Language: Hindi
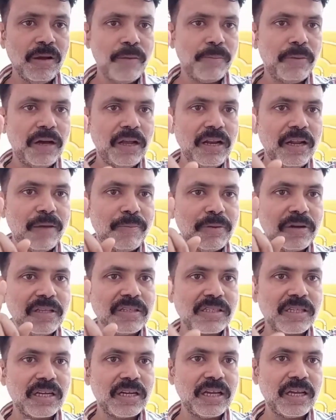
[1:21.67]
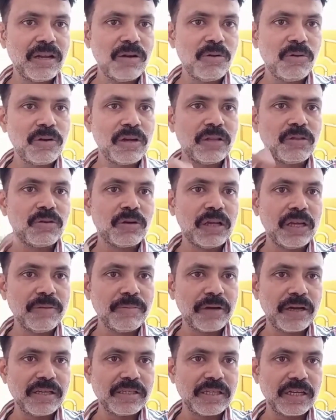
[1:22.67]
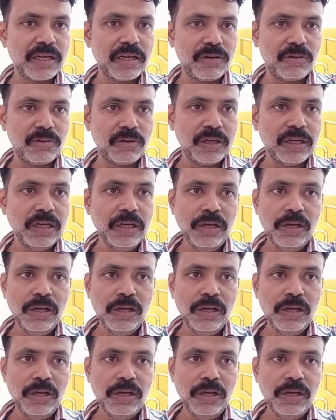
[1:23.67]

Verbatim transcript: पहले आप रिस्क नहीं लोगे तो गेम कैसे करोगे